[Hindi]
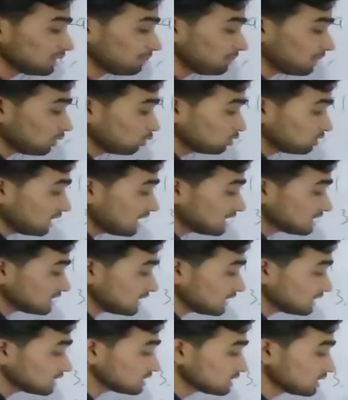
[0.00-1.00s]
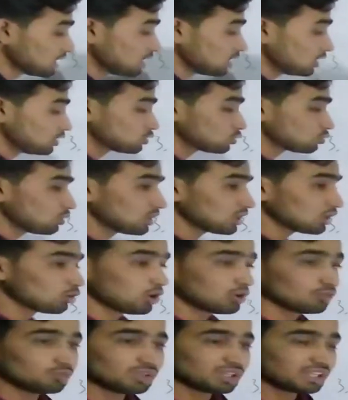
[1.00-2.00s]
नंबर होता है सिक्स इसको अगर
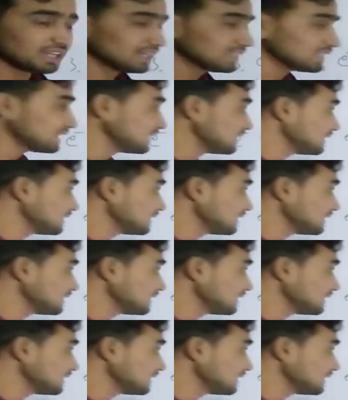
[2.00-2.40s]
कॉन्फिग्रेट